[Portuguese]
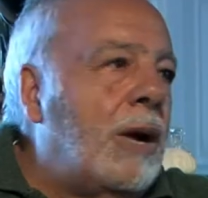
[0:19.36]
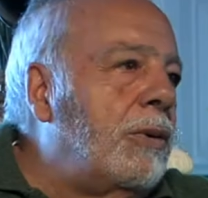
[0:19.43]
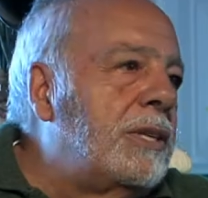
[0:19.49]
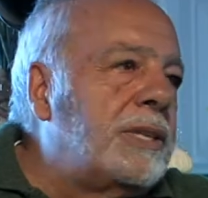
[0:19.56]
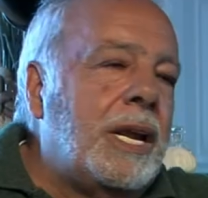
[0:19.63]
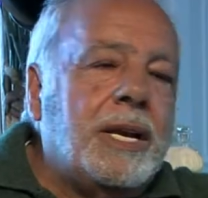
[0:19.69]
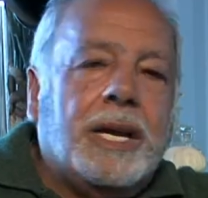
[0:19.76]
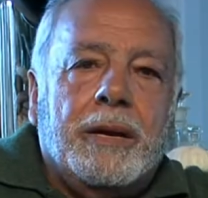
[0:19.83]
não, não,
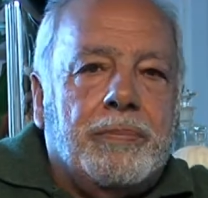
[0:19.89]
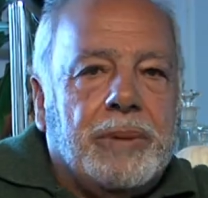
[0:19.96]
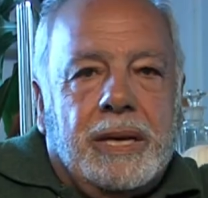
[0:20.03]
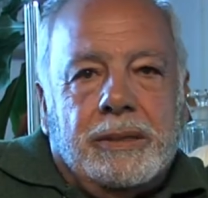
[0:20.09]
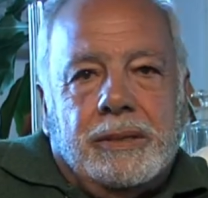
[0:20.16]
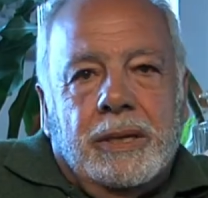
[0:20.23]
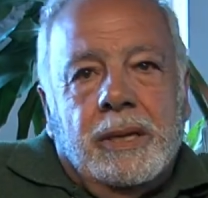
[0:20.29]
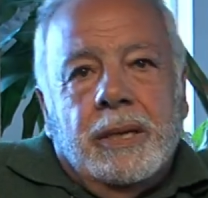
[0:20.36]
isso era
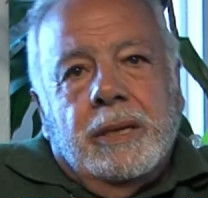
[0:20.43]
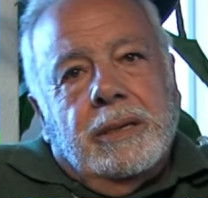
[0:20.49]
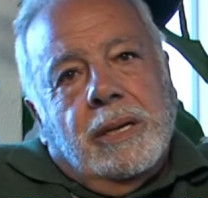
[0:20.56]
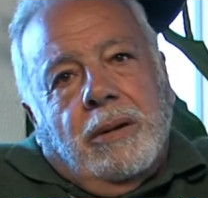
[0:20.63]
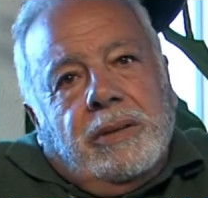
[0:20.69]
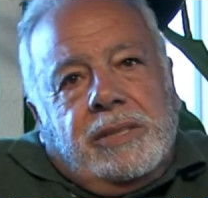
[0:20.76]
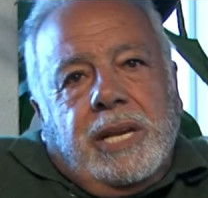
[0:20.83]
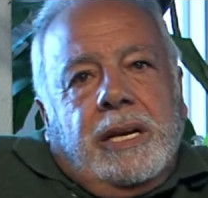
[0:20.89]
incapaz.
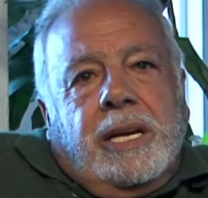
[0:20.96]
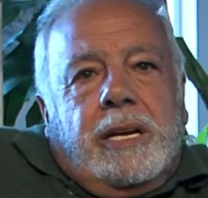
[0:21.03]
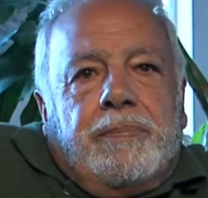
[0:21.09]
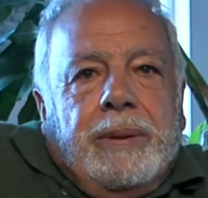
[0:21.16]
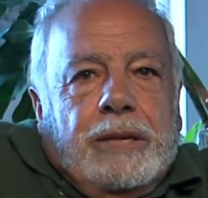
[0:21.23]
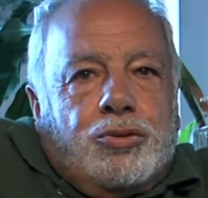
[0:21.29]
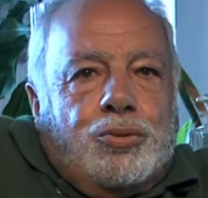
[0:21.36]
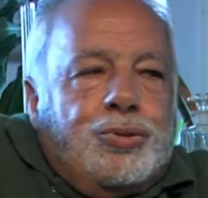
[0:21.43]
Não, isso era incapaz,